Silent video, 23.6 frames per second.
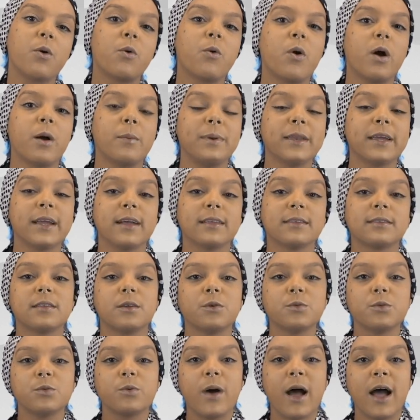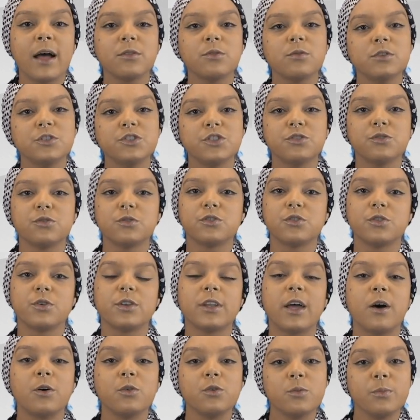com a aplicação do Ato
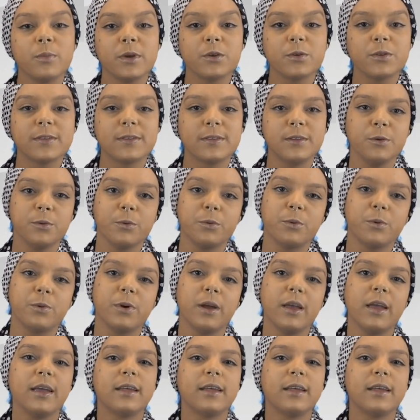Institucional número 5,